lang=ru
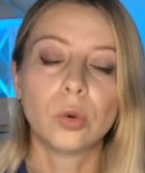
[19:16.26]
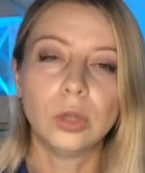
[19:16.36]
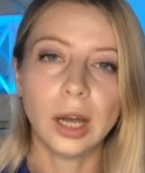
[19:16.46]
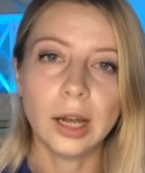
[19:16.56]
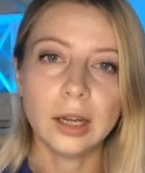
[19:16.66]

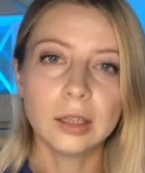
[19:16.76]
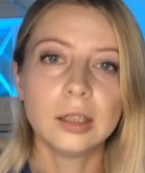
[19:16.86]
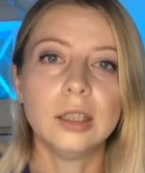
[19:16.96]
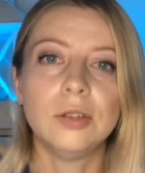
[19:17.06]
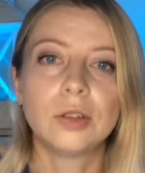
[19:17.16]
куда
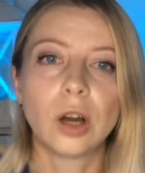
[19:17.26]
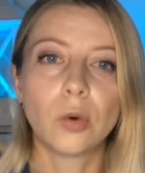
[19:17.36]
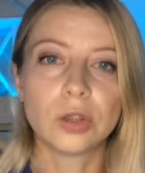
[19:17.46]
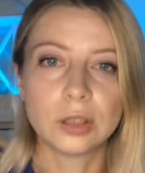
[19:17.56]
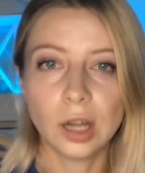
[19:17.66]
и в
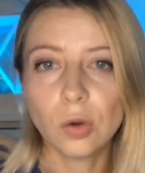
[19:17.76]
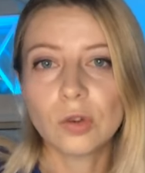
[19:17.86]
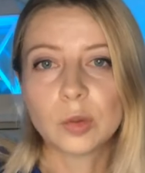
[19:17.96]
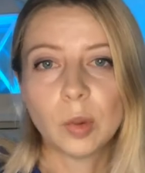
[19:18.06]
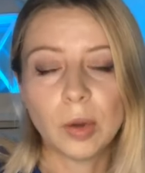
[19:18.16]
какой знак
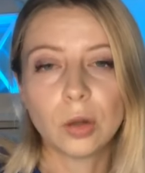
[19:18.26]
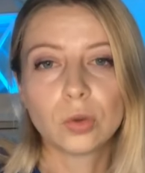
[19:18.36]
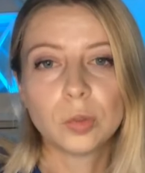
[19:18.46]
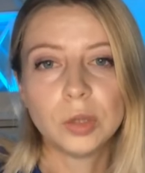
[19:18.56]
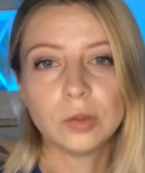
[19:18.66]
у вас попал
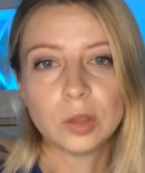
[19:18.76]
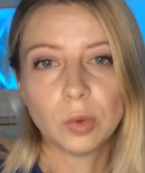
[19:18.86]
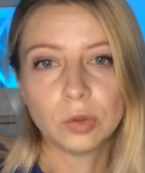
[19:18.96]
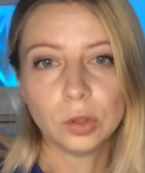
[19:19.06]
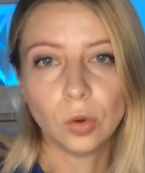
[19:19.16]
куспит
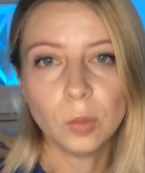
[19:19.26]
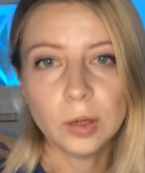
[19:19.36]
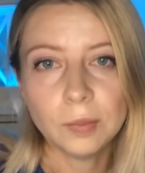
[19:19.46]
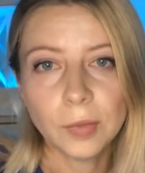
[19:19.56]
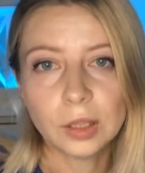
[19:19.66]
восьмого
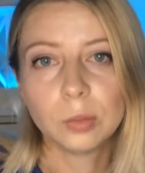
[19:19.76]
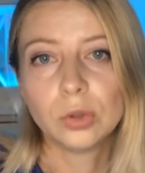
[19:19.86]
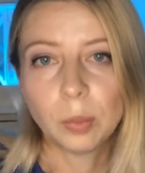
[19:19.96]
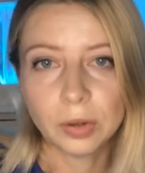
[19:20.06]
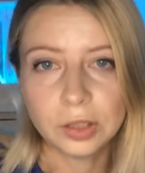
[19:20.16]
дома. Это
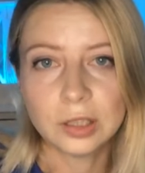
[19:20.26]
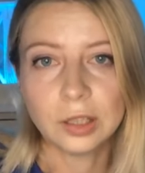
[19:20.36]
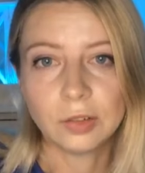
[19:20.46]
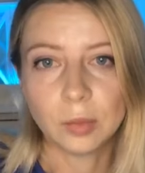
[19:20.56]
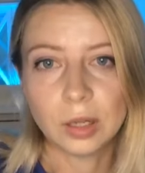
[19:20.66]
будет
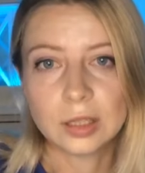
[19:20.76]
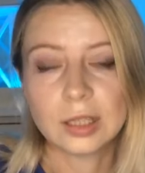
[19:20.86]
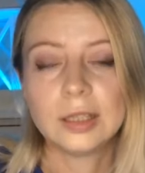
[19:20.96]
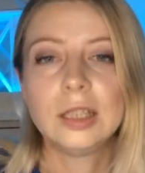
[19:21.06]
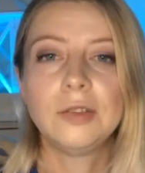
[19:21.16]
дополнительная
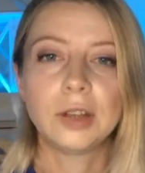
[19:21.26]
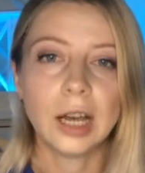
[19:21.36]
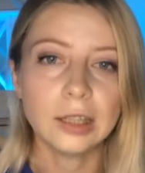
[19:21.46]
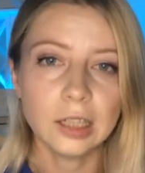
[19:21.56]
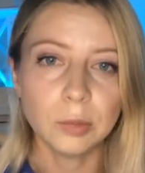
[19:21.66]
информация.
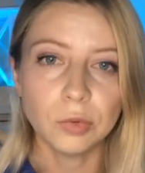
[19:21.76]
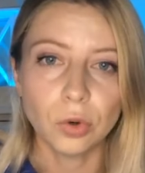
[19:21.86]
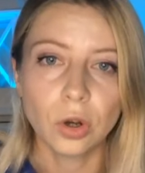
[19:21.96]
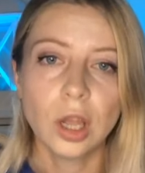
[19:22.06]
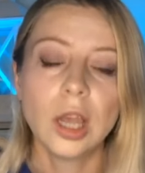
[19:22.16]
Сигнификатором
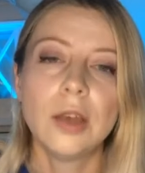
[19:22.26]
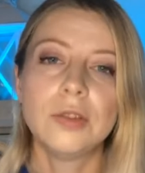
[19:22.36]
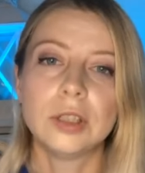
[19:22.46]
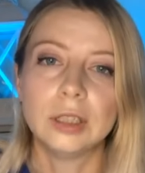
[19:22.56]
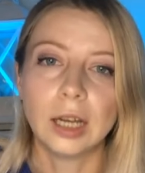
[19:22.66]
его
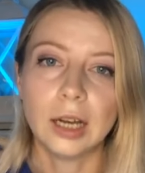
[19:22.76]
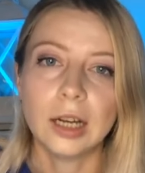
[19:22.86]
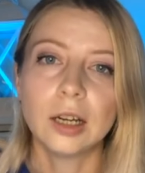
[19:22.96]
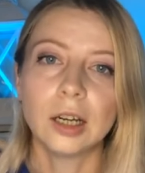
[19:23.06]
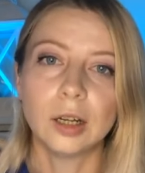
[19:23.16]

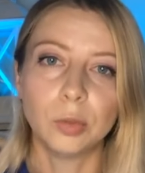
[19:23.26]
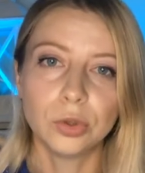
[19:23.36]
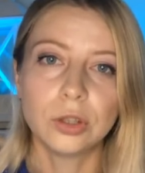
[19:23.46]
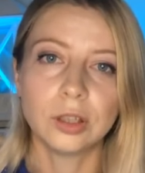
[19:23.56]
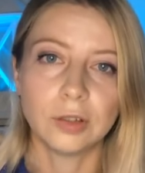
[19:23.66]
всегда
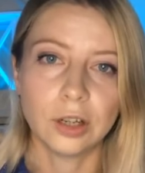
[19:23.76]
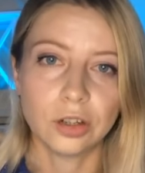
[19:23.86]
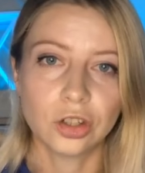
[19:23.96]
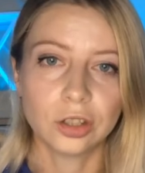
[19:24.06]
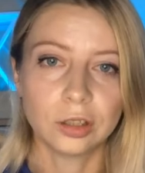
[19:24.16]
будет
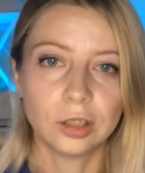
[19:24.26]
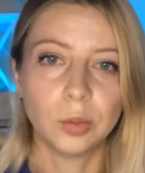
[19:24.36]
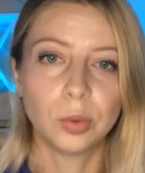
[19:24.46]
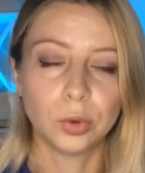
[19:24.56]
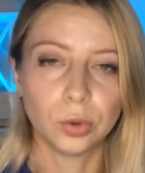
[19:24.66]
товарищ
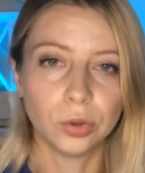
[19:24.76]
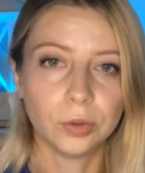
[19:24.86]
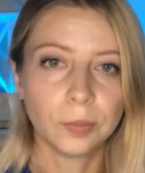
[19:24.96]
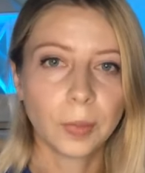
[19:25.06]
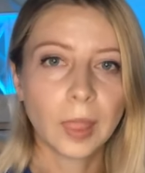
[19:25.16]

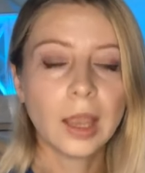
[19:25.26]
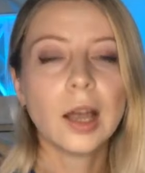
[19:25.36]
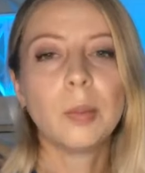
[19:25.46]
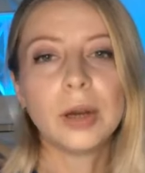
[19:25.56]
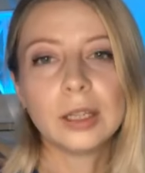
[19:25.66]
Плутон.
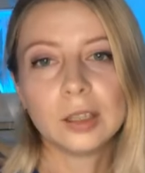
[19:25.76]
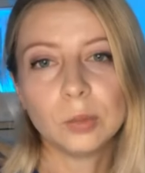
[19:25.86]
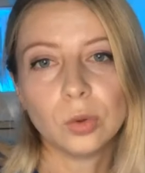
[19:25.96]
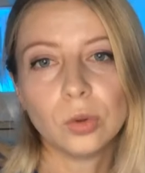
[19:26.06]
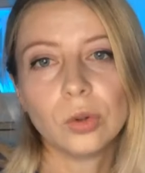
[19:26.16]

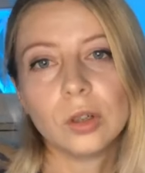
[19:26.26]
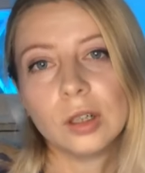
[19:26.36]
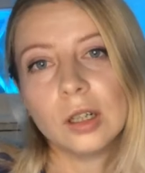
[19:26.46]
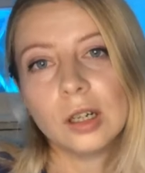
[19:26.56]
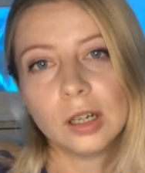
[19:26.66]
Поэтому
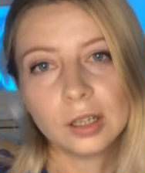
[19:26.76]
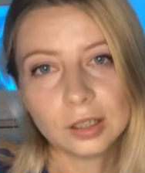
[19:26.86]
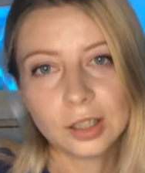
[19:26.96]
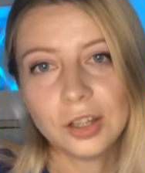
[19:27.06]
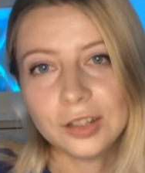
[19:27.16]
э,
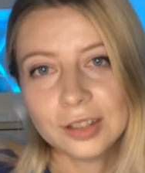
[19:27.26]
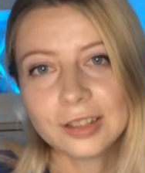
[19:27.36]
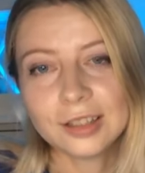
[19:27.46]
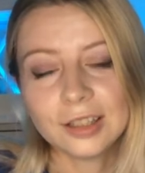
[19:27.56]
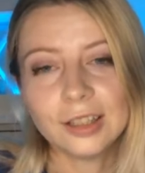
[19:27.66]

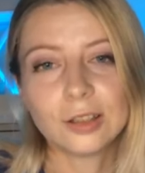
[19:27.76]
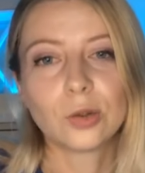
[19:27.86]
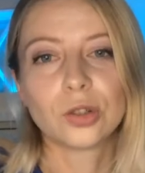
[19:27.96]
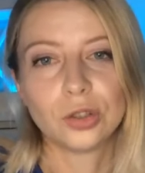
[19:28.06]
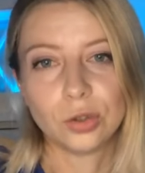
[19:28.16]
кризисы и
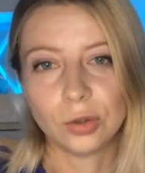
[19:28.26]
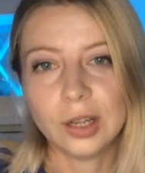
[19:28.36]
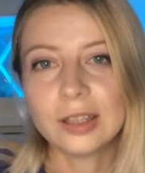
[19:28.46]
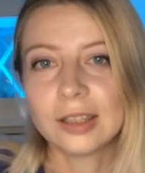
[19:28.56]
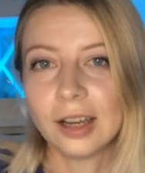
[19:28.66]
сложные
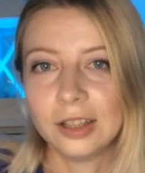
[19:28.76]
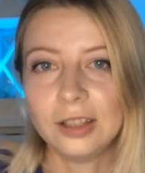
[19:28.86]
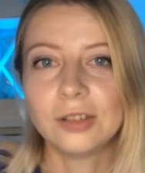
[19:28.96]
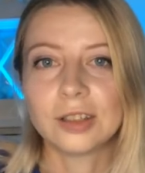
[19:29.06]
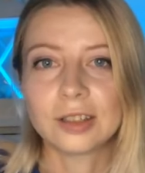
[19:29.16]
ситуации,
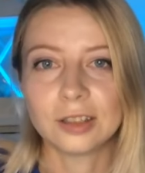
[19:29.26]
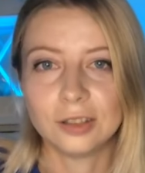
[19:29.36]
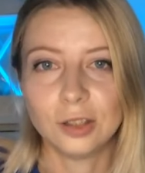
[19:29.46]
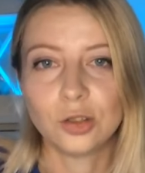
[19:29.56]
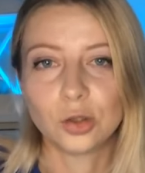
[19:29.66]
они вас
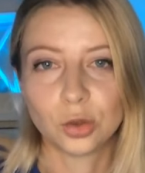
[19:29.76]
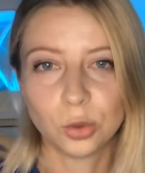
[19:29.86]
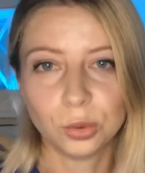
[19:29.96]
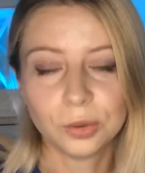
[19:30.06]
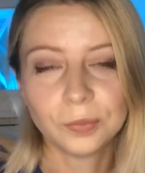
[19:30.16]
здесь
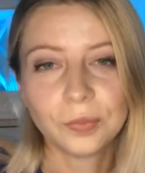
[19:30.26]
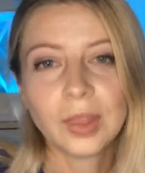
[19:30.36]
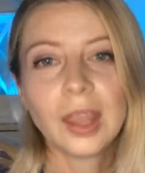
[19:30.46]
ждут.